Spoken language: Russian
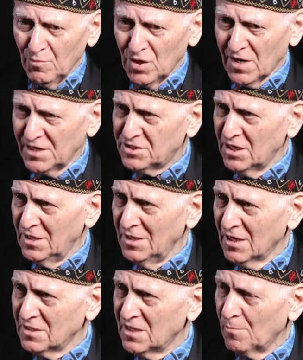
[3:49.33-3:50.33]
Мы
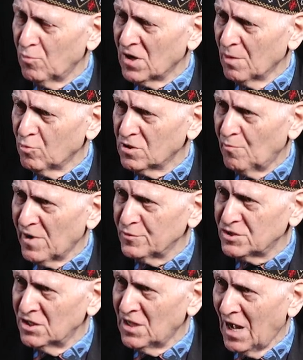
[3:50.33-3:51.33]
разделили как будто
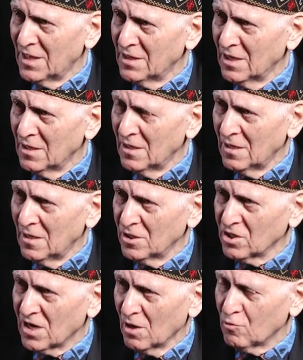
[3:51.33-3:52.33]
профессионально.
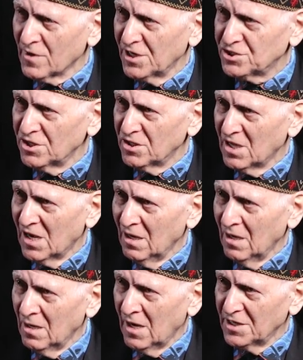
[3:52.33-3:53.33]
Это как врачи, да?
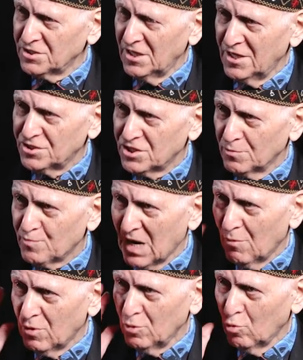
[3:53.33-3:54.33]
Один лечит
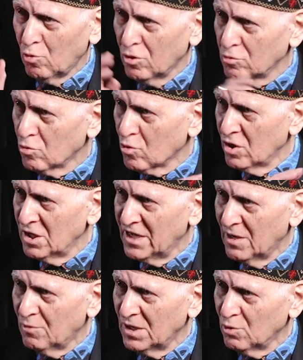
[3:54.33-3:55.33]
правое ухо, другое
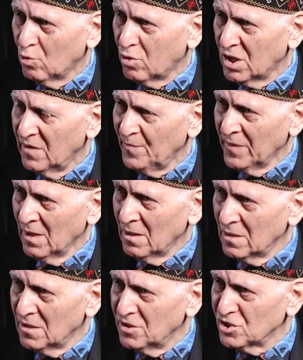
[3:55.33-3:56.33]
левое ухо,
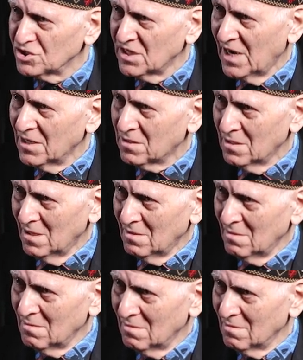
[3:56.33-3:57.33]
и не знает,
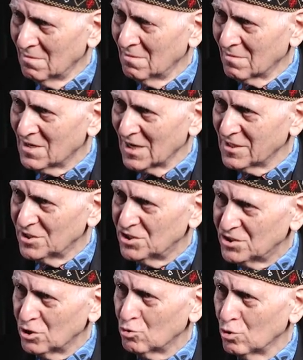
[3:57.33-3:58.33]
э, как
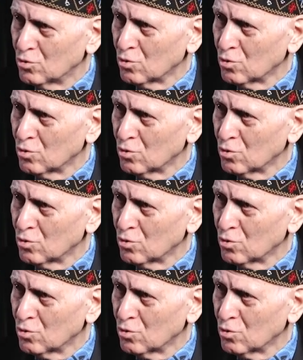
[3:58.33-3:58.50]
лечить и то, и